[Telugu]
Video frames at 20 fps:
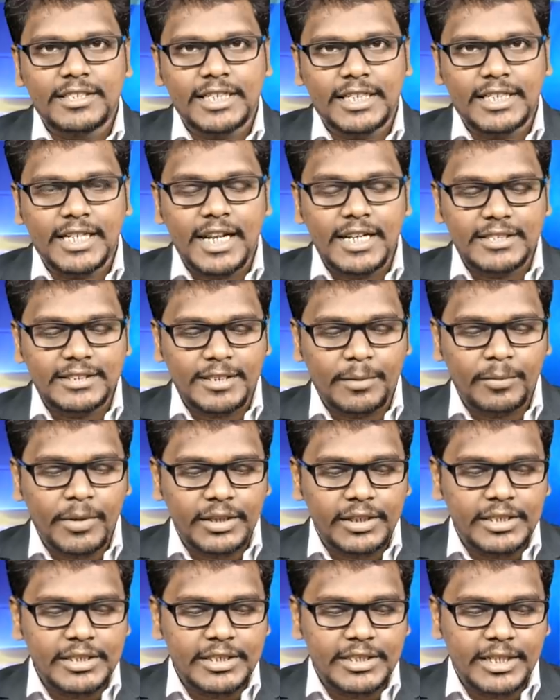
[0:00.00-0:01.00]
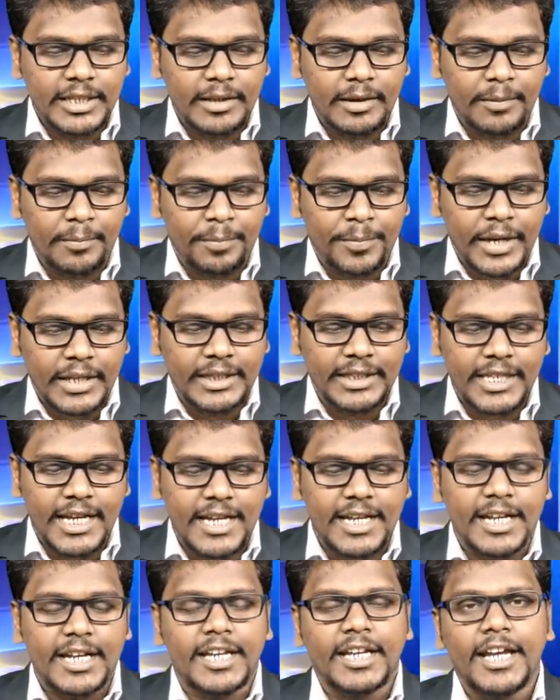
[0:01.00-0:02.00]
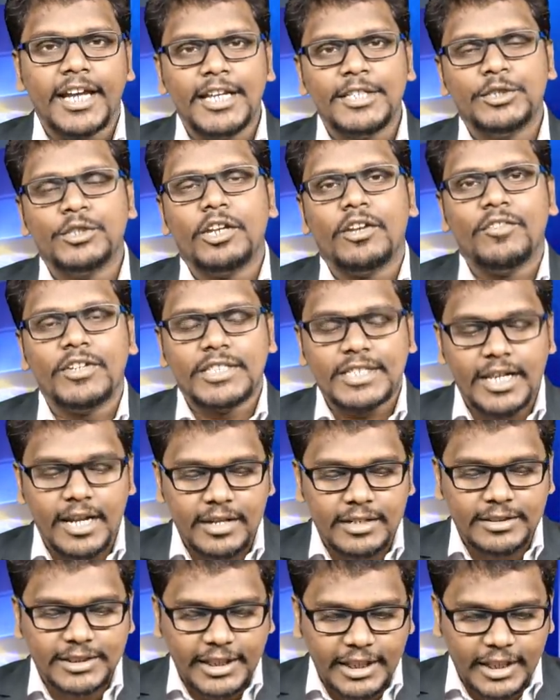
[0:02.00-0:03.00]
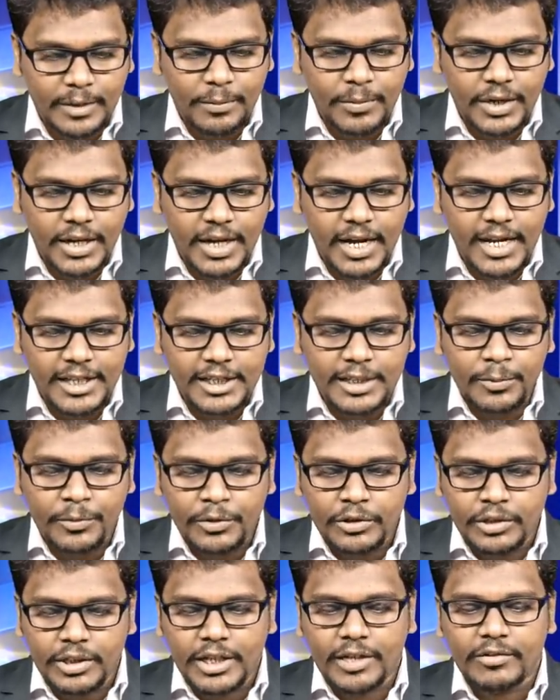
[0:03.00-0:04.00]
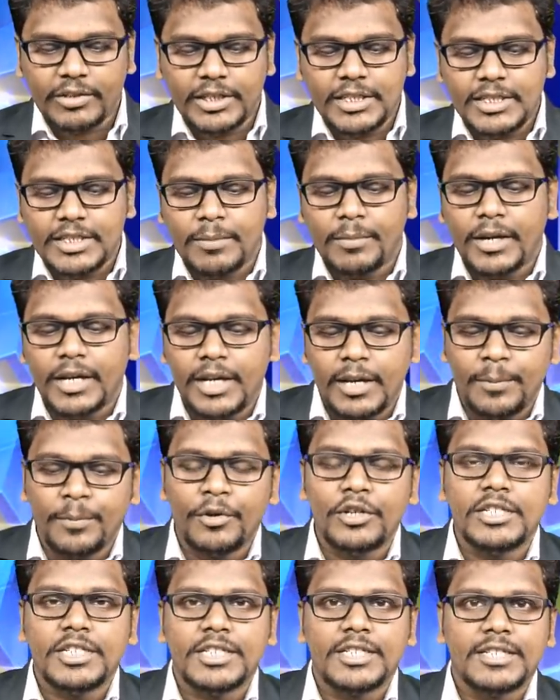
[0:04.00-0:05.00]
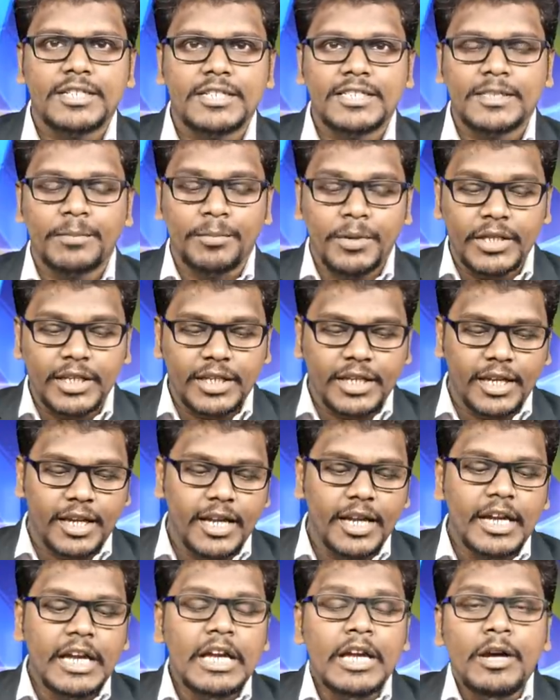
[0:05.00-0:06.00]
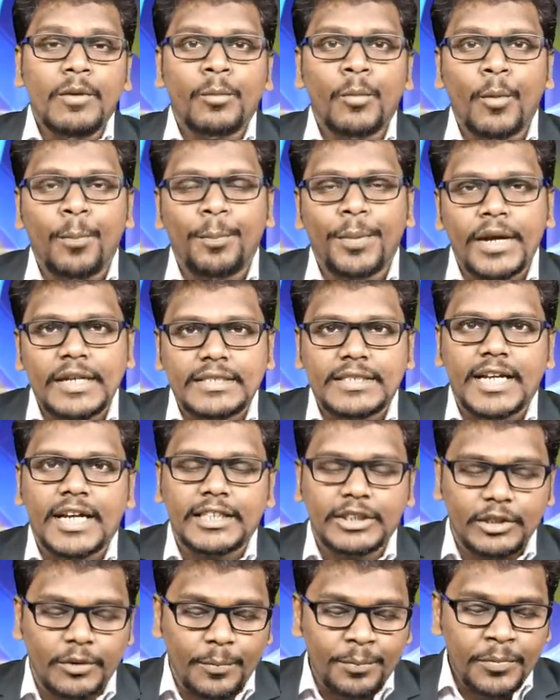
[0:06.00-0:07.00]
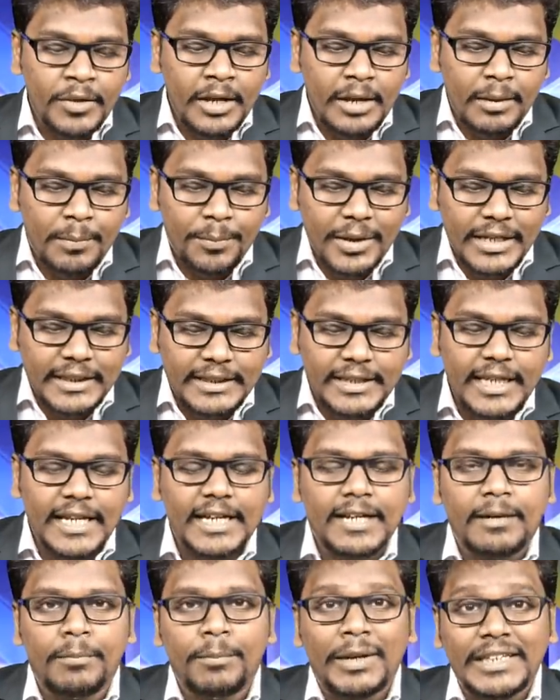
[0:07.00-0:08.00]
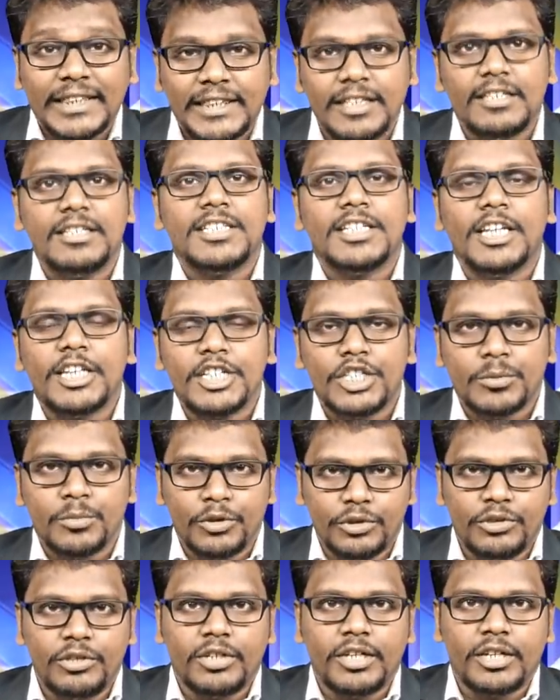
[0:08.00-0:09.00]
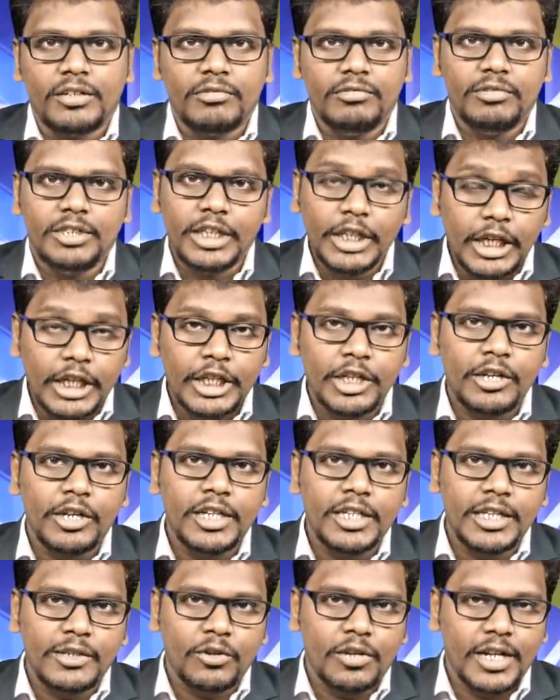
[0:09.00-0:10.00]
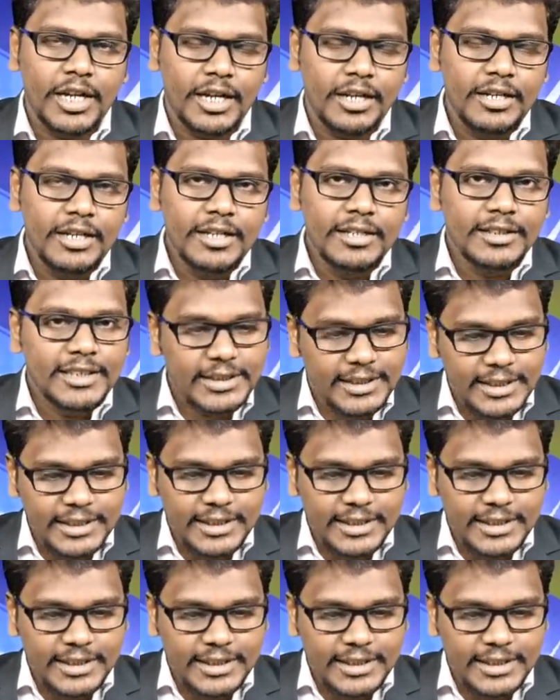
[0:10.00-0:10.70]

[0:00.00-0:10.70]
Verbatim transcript: చట్టానికి సంబంధించి ప్రత్యేక కేసుల విచారణ సందర్భంగా అదనపు విధులు నిర్వర్తించే మహిళా పోలీస్ స్టేషన్ సిబ్బందికి ముప్పై శాతం ప్రత్యేక భత్యం చెల్లించబోతున్నారు ఇది ఇందులో ఇది కూడా దిశ